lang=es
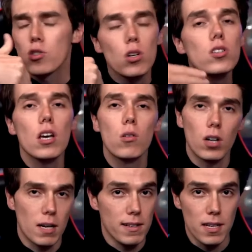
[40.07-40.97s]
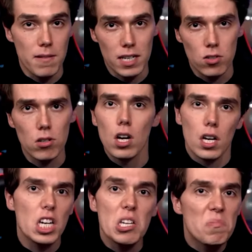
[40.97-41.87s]
estoy seguro que vas a ver esto
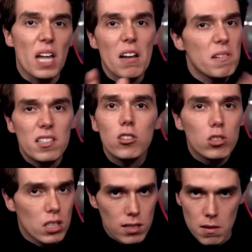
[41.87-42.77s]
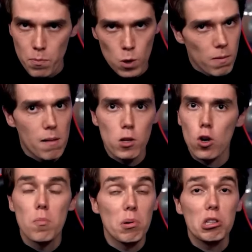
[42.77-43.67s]
y tal vez si no tienes tiempo de ver el
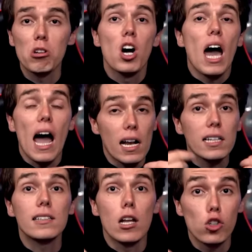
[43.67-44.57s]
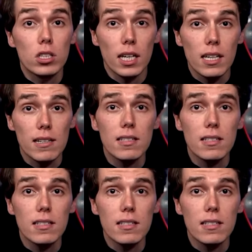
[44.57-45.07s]
video completo, alguien te lo tiene que